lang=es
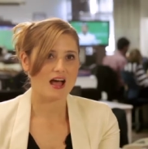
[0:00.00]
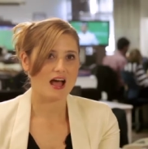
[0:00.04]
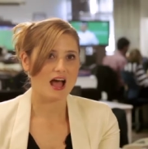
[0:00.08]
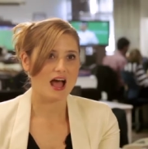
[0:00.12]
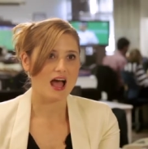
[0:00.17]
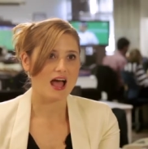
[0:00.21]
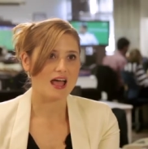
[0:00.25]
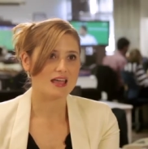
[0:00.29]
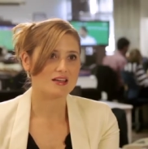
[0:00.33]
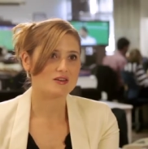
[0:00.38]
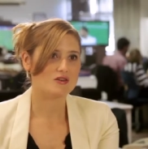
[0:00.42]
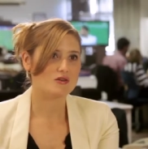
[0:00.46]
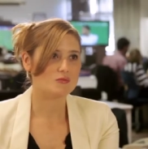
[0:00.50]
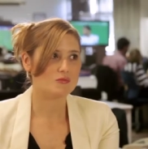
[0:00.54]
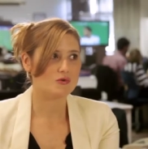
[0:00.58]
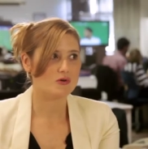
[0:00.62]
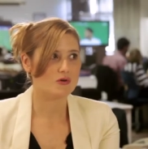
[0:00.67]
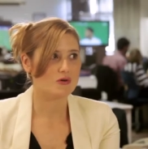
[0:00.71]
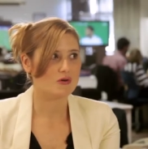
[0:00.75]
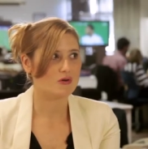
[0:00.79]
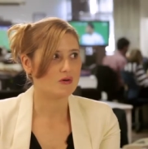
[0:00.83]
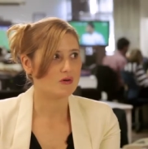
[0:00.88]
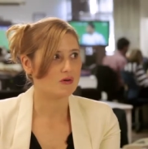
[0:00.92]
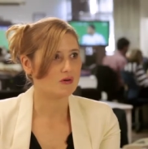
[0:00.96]
hay
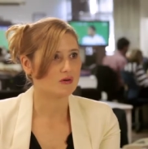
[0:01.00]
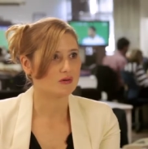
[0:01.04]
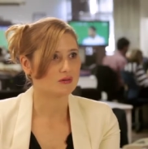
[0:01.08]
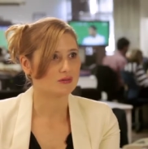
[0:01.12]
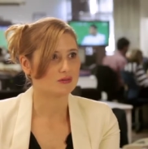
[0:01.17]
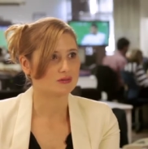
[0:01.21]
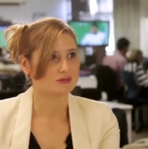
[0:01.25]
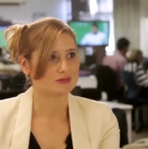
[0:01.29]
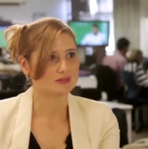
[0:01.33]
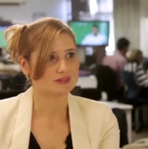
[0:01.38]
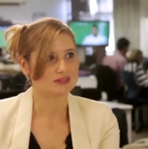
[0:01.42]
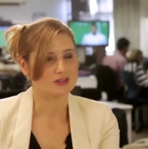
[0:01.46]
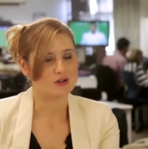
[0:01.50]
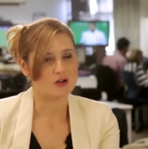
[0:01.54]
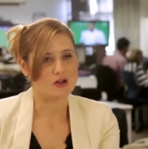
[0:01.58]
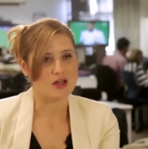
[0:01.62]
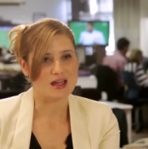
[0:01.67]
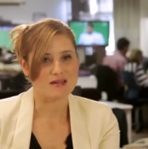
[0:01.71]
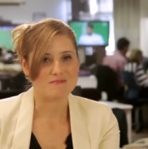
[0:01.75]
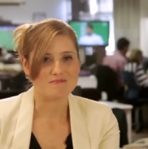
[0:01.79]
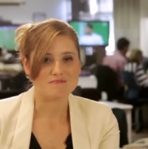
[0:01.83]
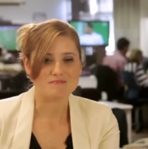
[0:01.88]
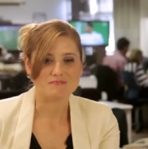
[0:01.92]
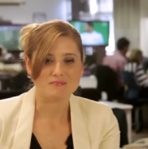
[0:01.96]
como, digo,
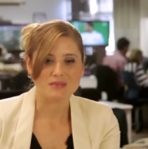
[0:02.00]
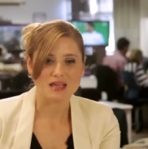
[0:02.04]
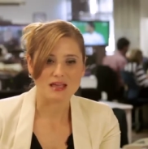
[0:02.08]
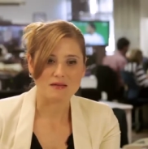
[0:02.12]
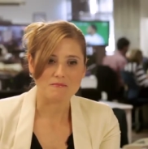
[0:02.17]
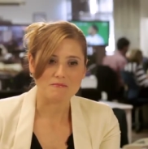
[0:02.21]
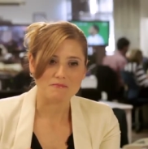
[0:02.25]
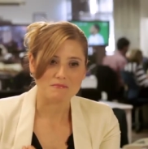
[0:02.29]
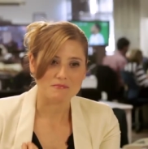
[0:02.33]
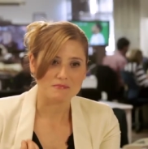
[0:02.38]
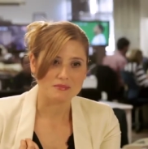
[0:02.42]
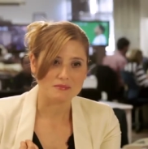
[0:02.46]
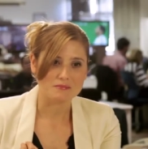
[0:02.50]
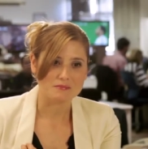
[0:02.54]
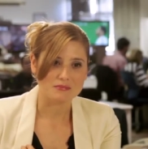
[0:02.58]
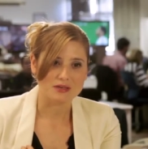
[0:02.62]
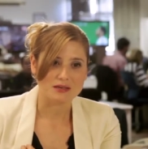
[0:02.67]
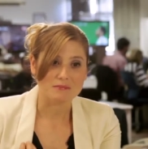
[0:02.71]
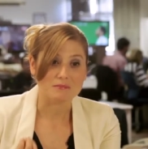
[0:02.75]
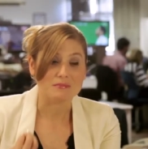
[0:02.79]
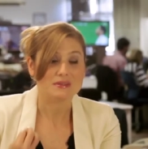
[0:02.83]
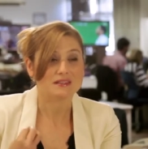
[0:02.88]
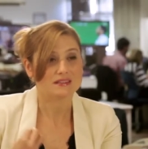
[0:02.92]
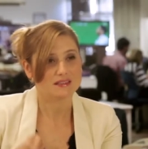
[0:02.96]
en,
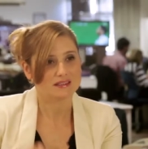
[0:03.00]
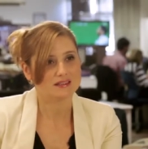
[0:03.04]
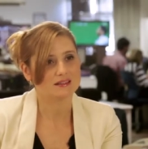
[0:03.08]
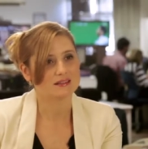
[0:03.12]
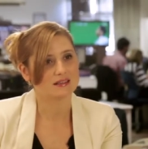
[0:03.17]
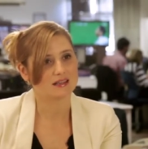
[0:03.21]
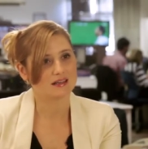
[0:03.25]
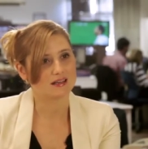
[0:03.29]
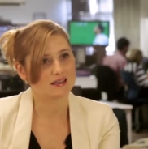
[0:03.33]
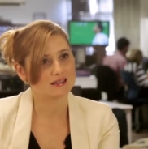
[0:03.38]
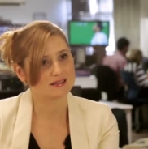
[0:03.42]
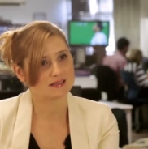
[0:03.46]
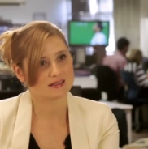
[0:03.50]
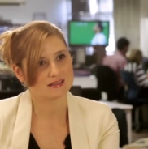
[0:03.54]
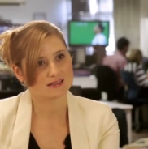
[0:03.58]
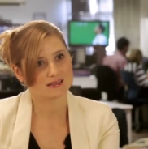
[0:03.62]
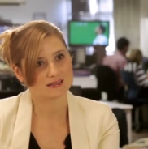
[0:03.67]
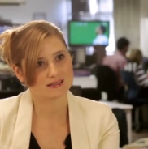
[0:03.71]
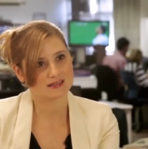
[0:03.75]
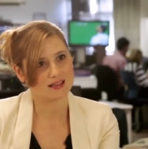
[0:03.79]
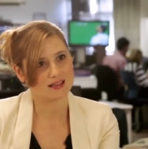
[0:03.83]
mis intereses